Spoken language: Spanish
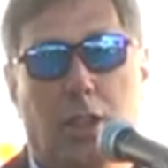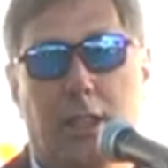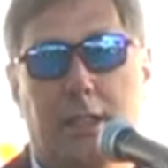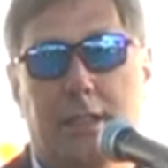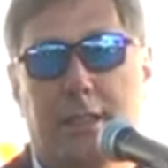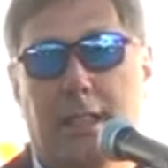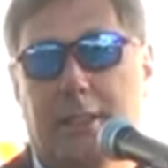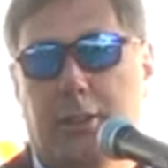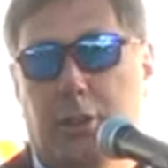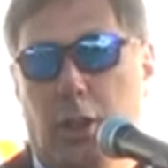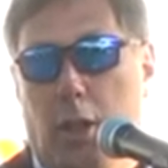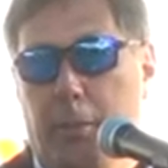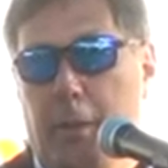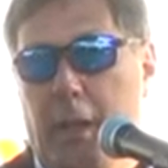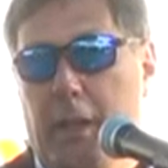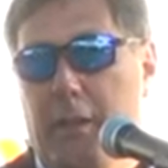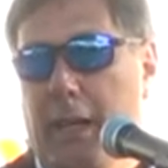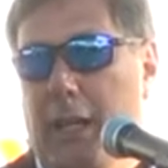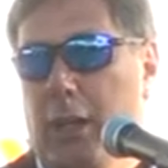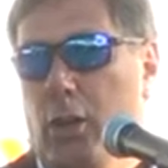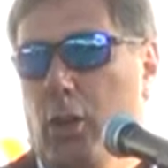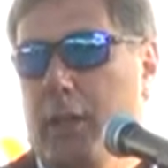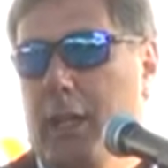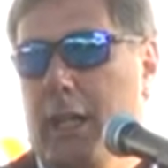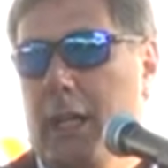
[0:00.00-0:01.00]
del sector
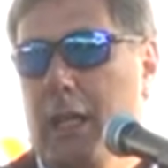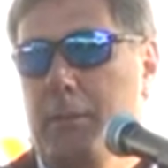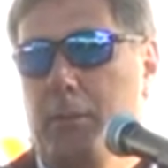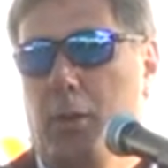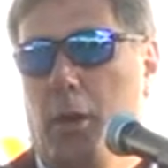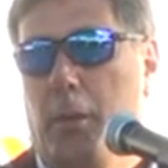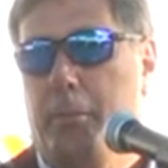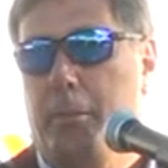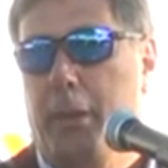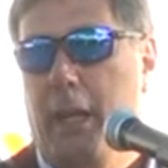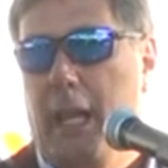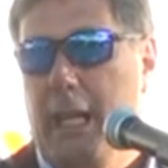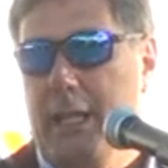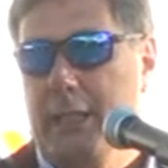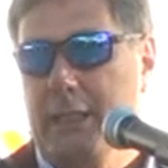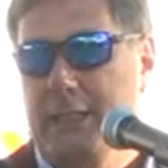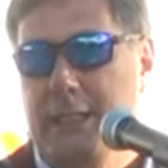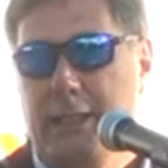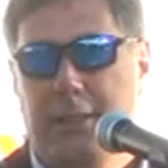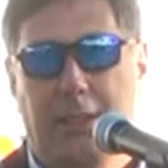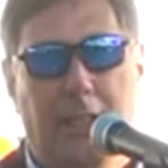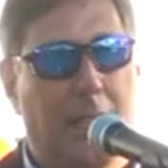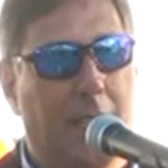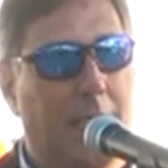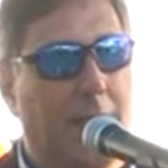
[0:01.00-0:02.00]
privado queremos
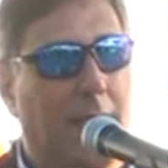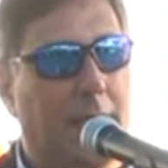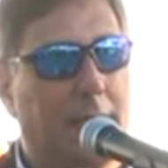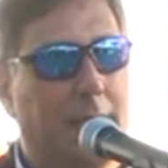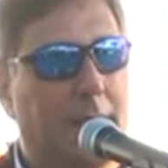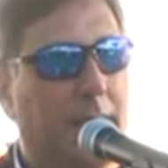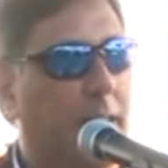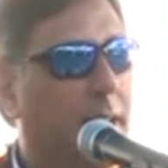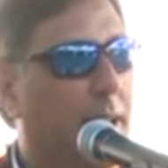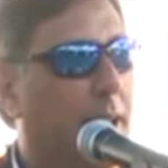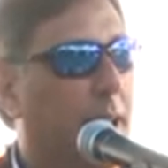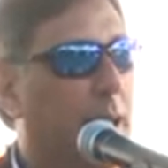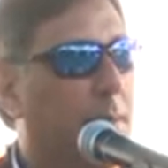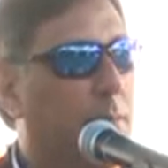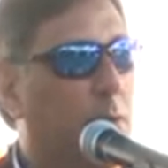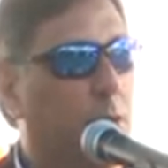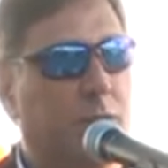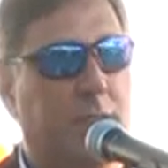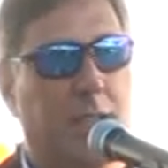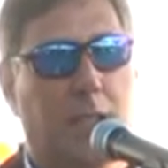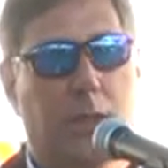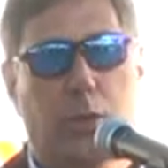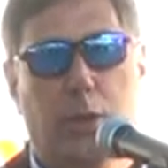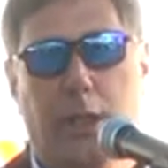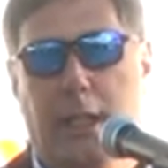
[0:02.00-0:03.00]
previsibilidad y queremos
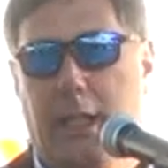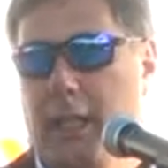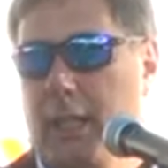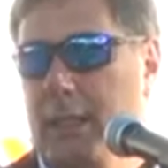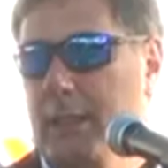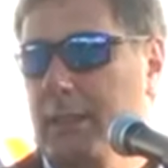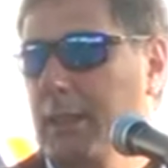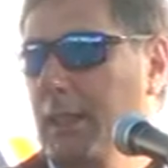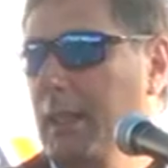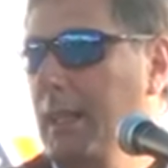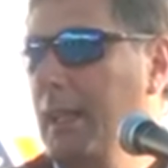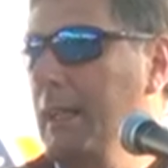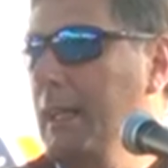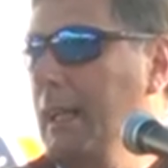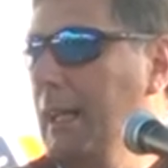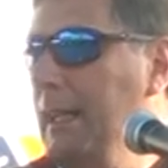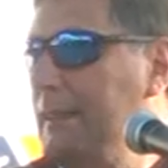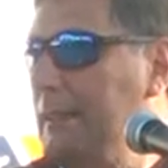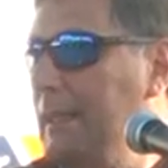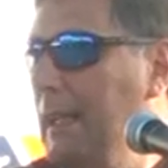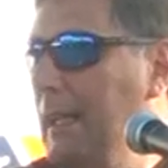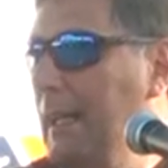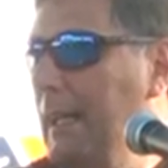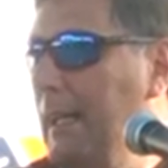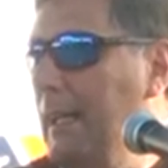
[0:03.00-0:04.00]
seguridad. En,
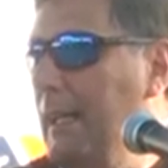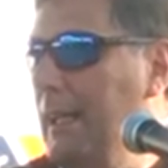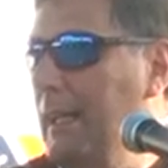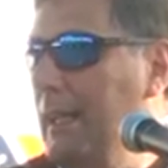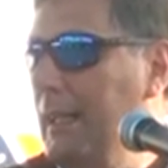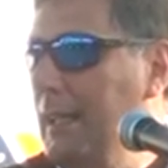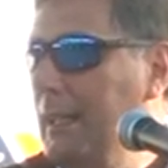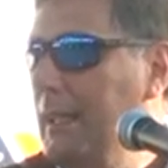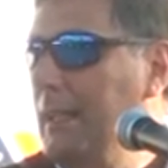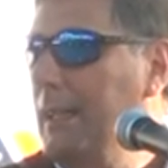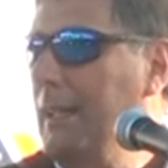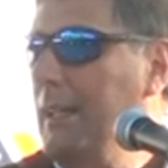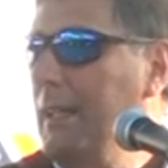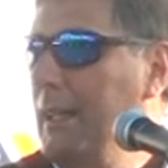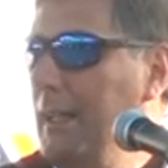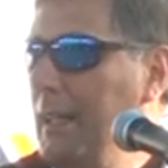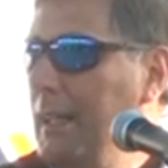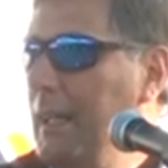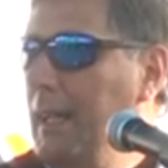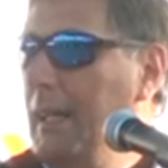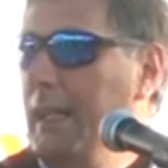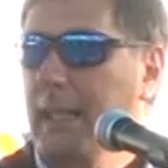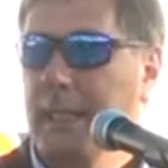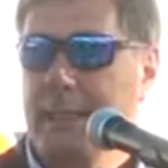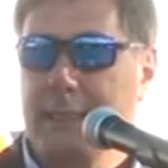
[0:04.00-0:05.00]
esta,
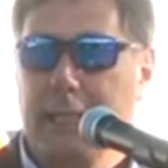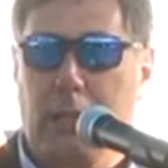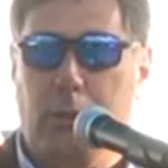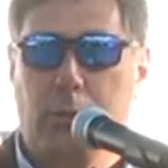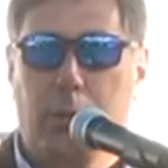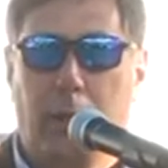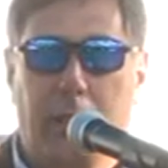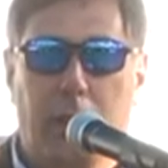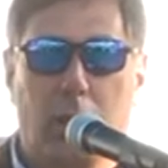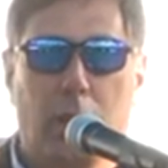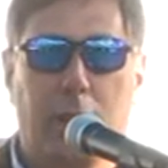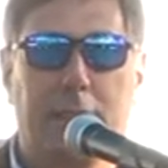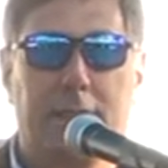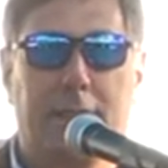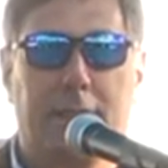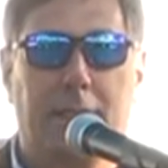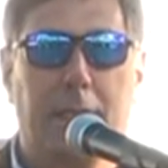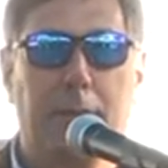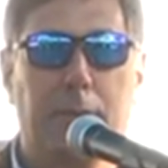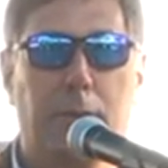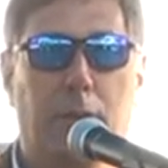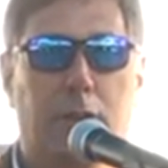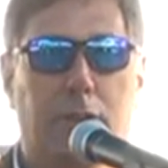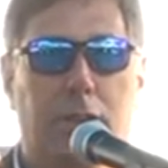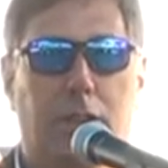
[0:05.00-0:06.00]
en este acuerdo que
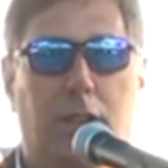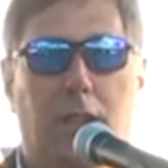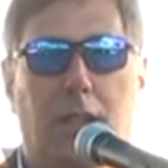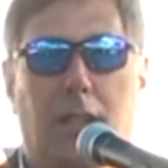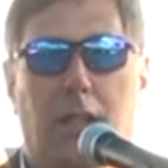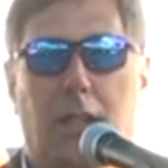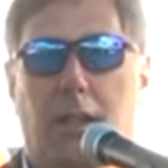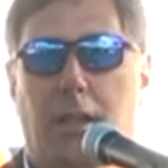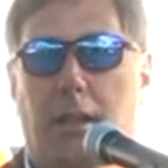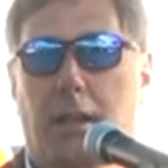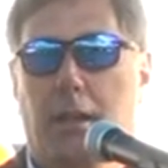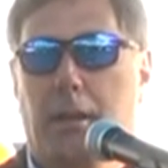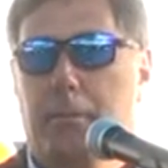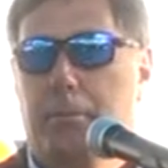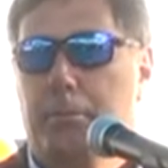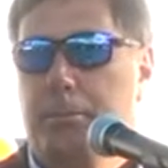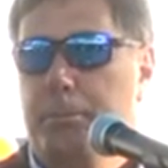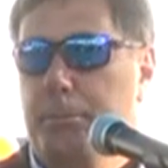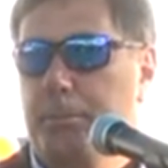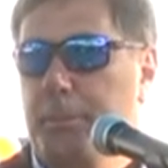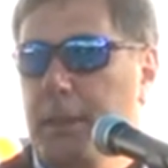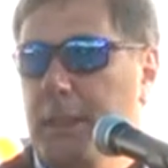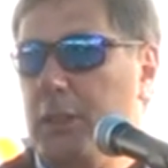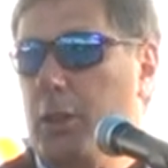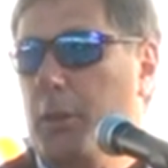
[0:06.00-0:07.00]
hicimos,
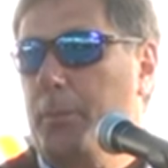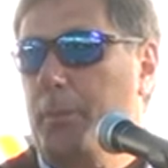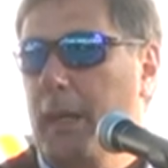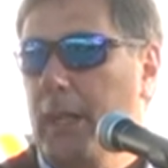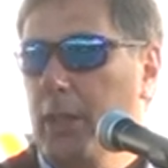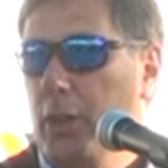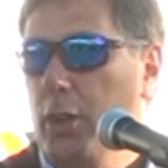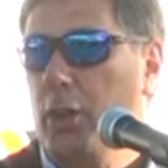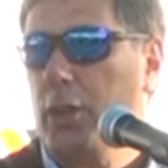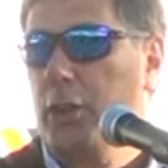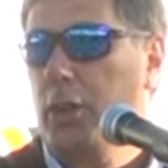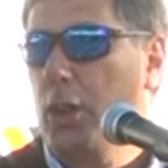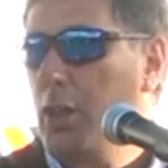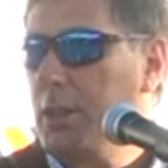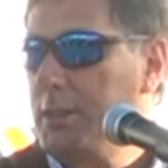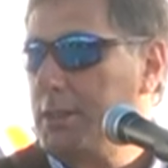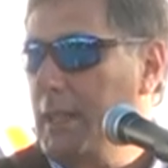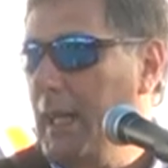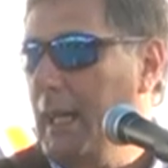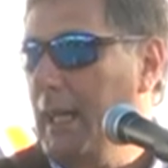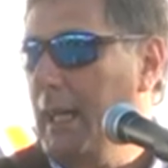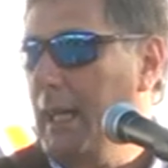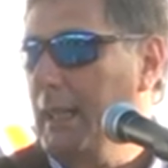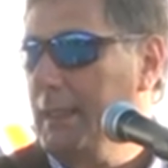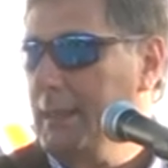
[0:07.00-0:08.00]
Petropan nos dio
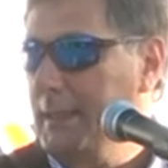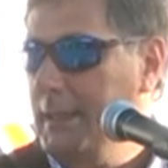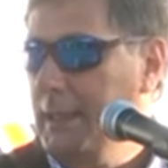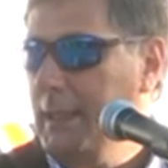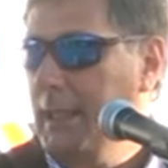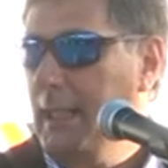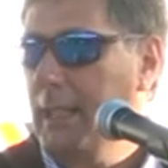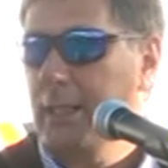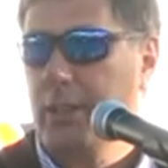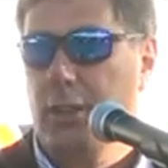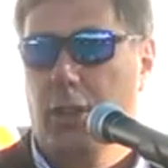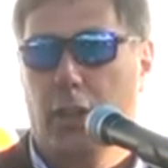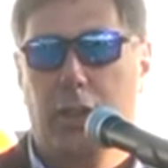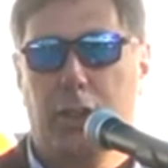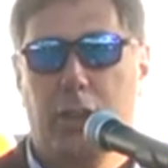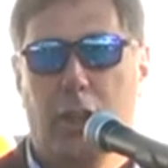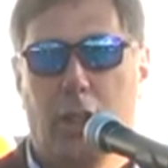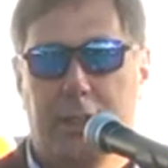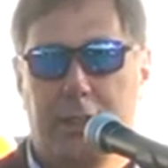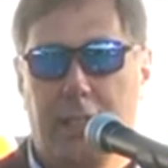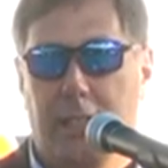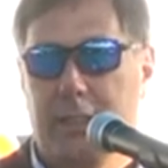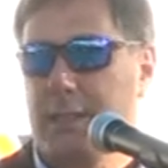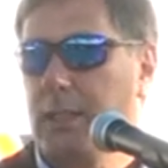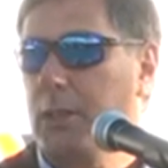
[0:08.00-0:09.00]
esas garantías, nos dio
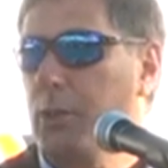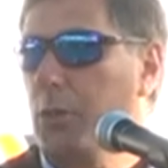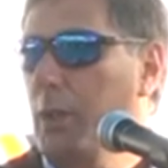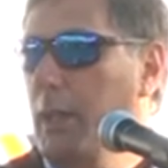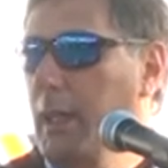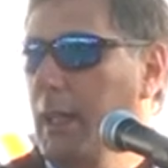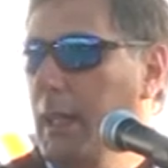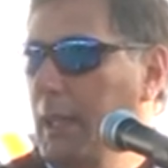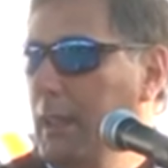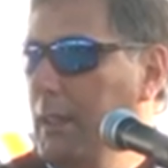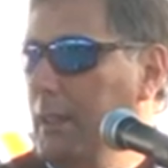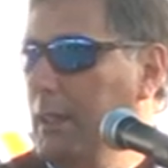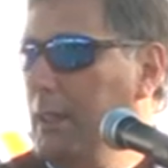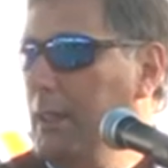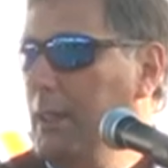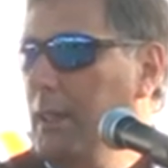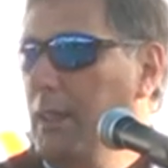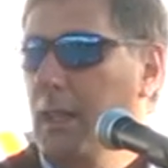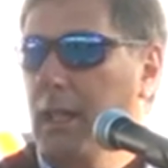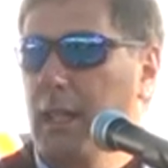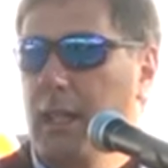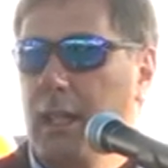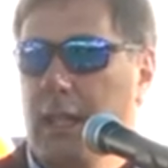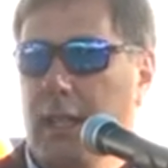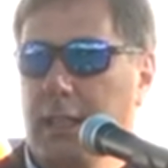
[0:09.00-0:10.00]
esa seguridad.
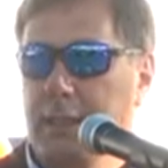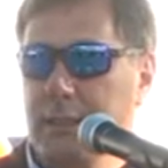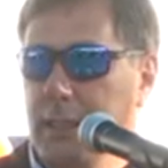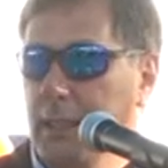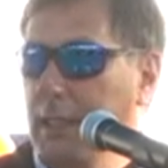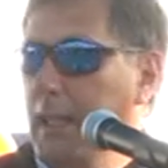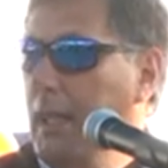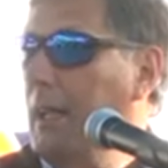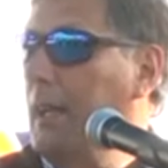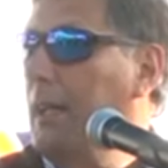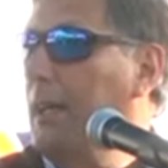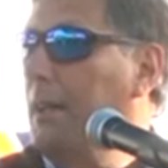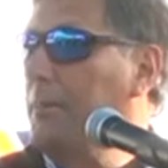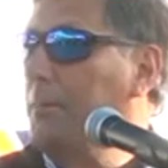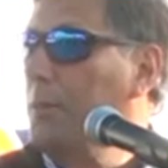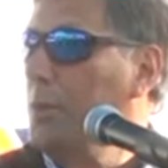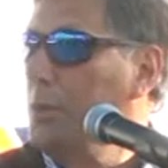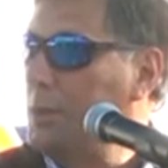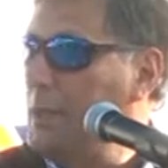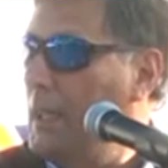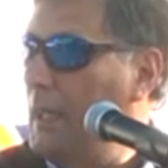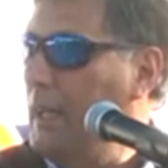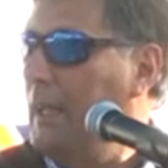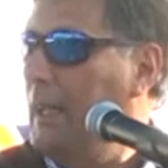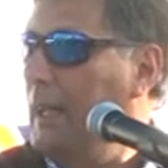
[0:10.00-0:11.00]
Así que
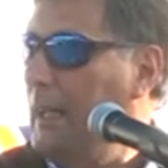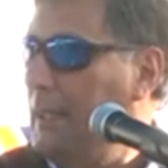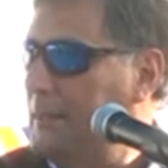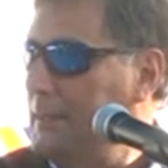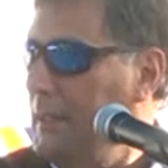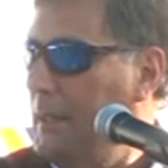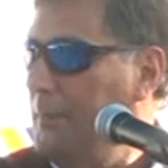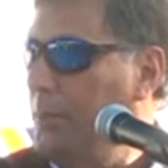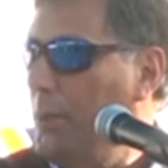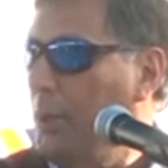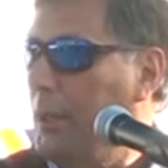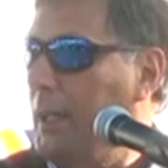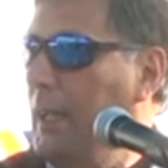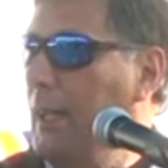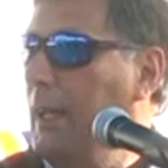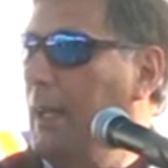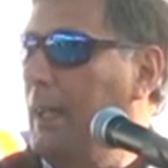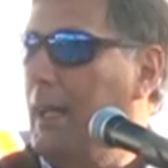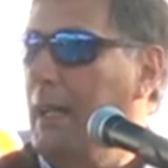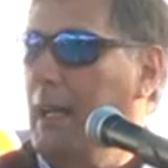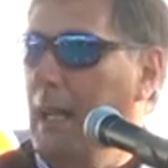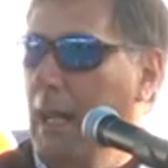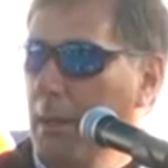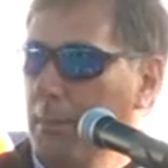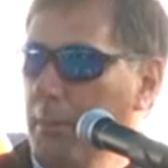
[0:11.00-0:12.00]
muchas gracias porque
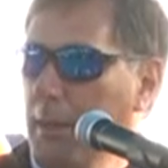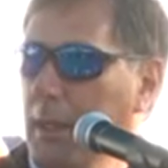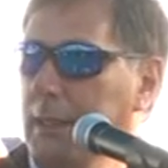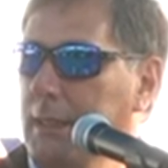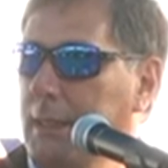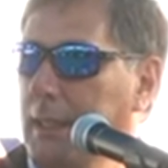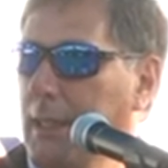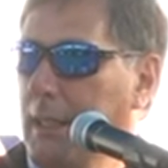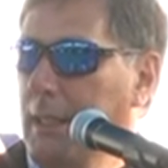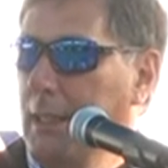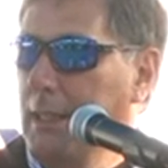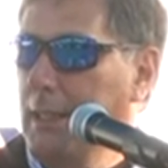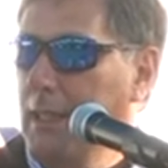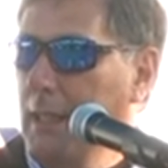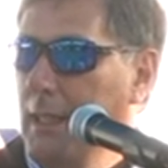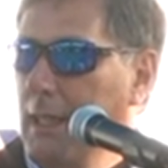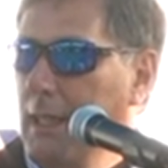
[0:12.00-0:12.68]
realmente